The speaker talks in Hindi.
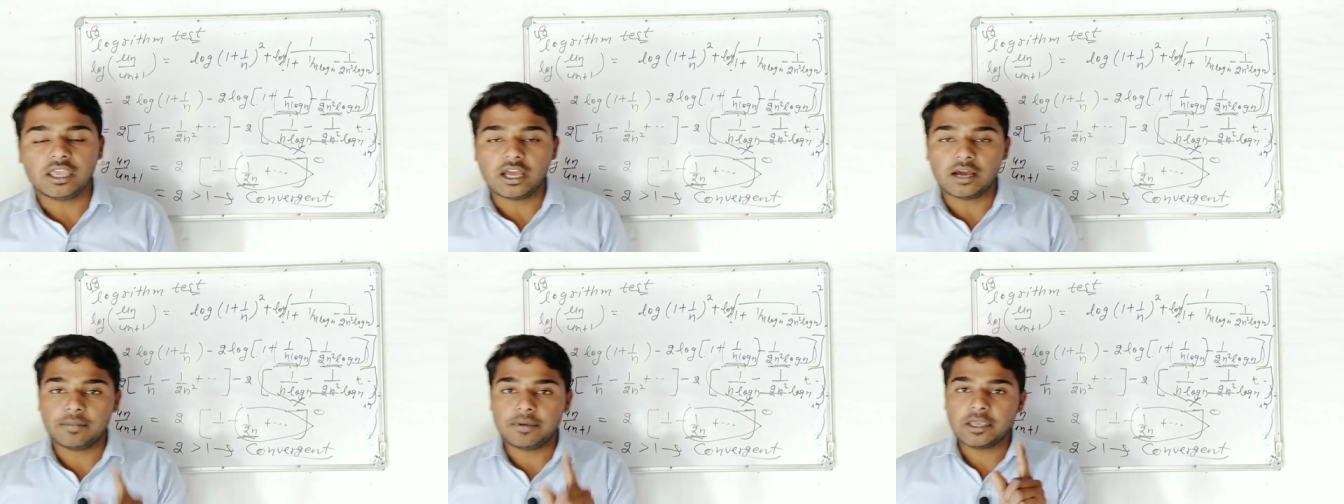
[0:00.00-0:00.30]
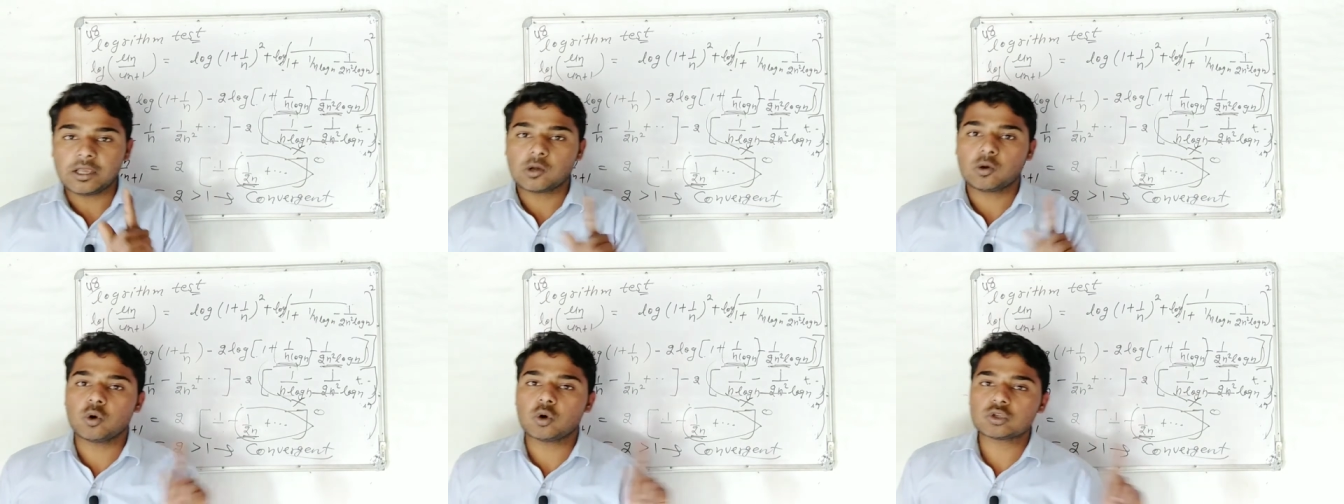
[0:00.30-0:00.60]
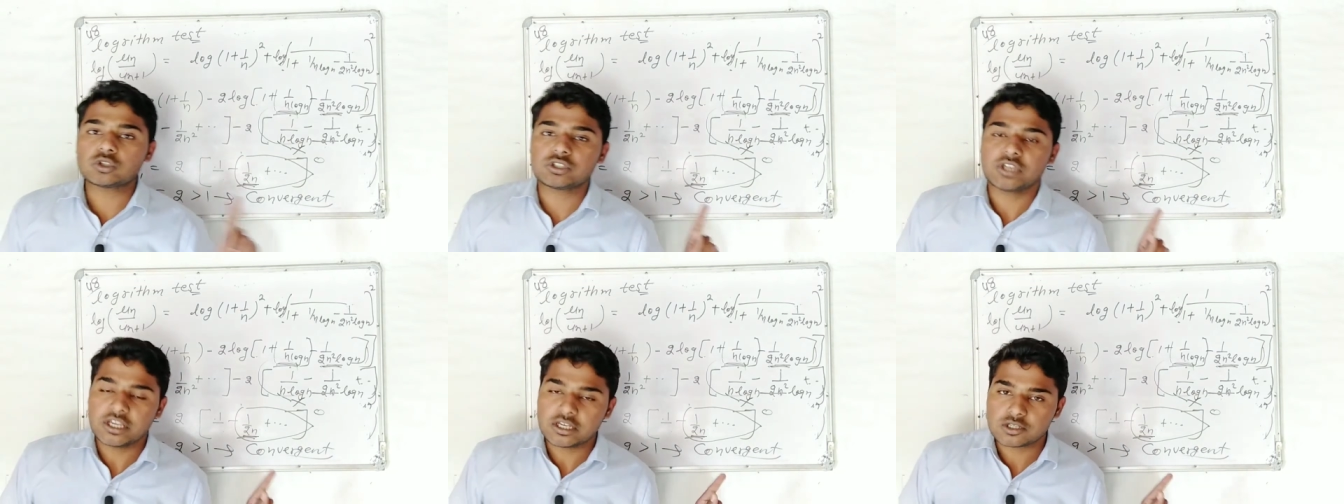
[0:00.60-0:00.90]
हैं अब एक
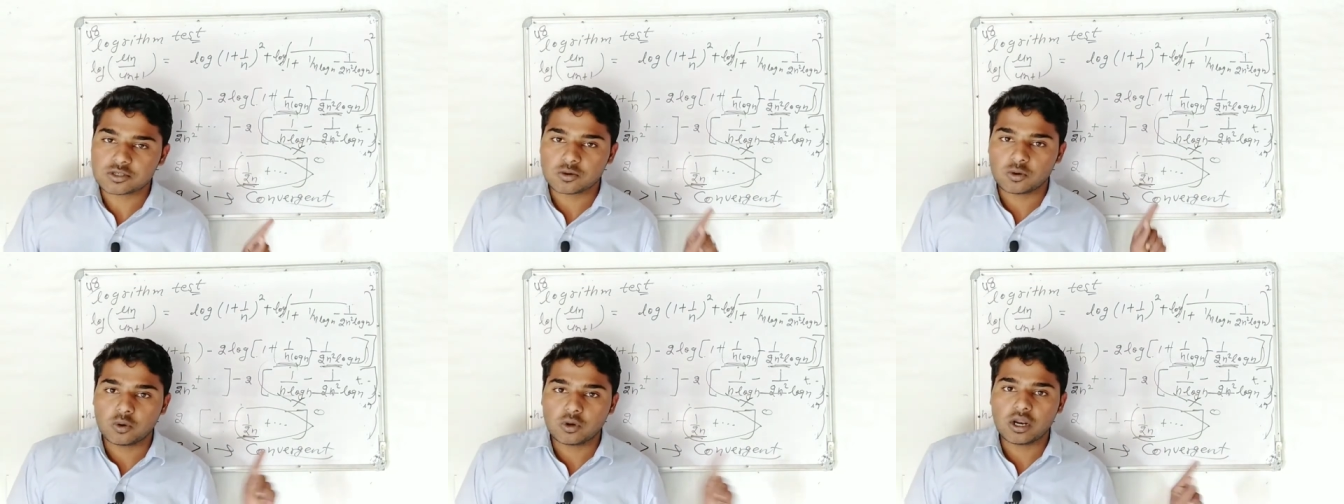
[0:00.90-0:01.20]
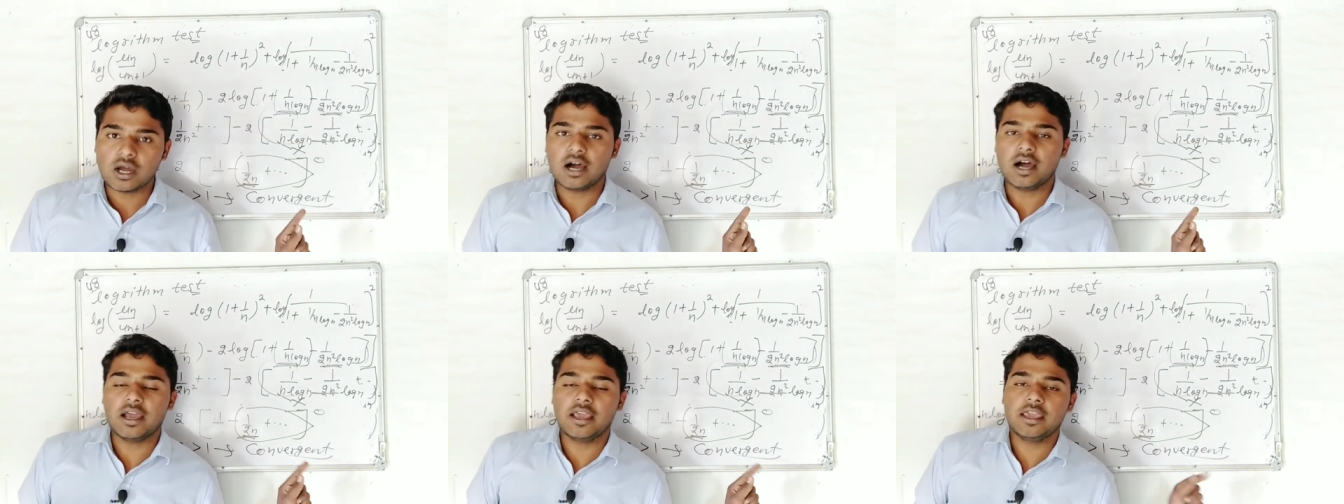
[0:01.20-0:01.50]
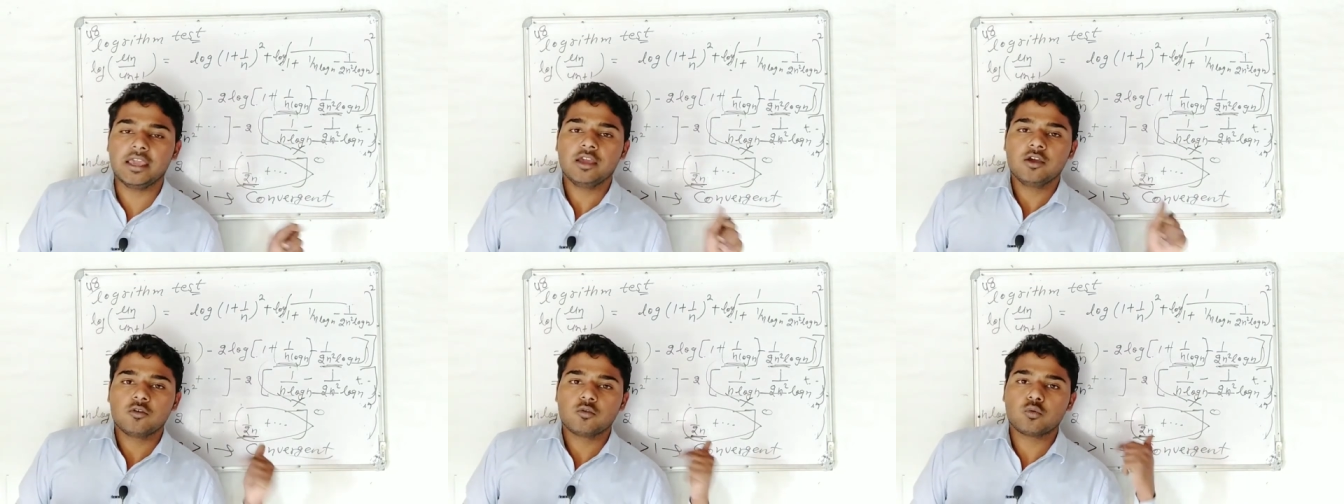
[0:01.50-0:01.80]
गोस्ट टेस्ट हो रहा
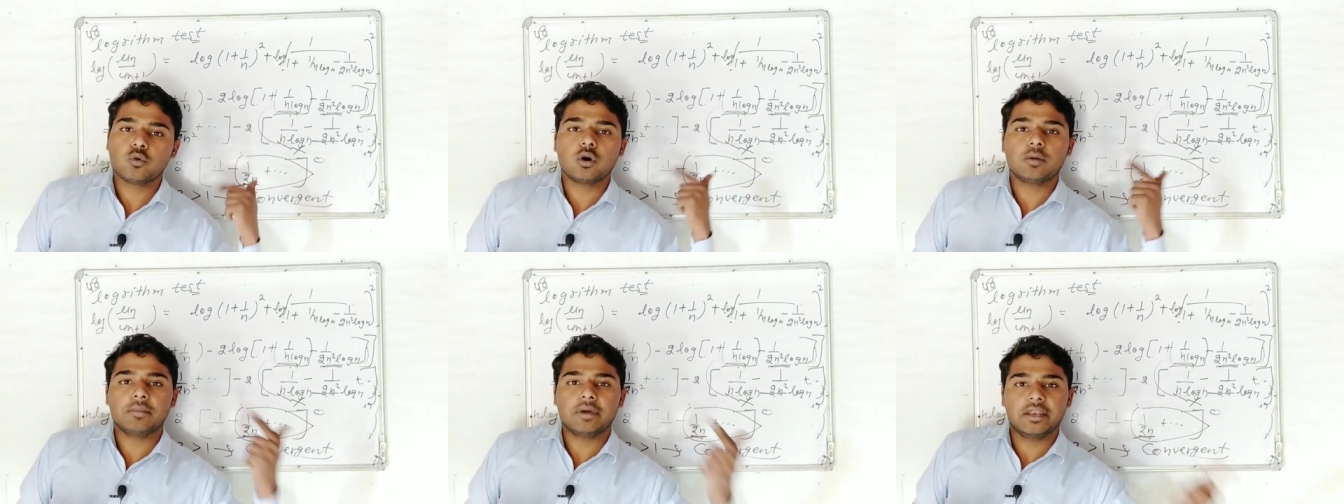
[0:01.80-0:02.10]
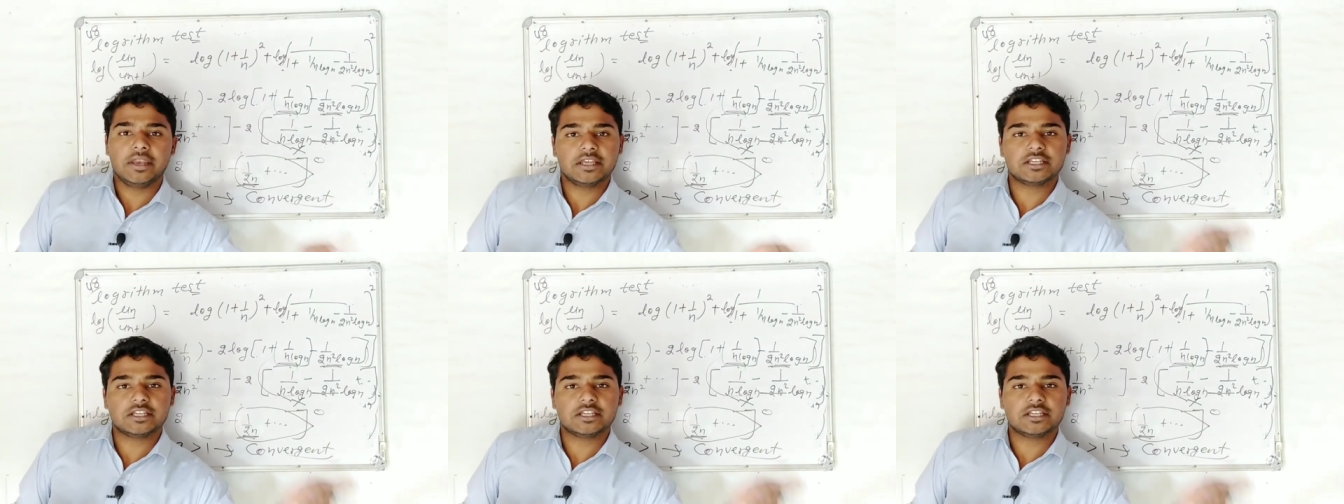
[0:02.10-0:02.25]
है वो मैं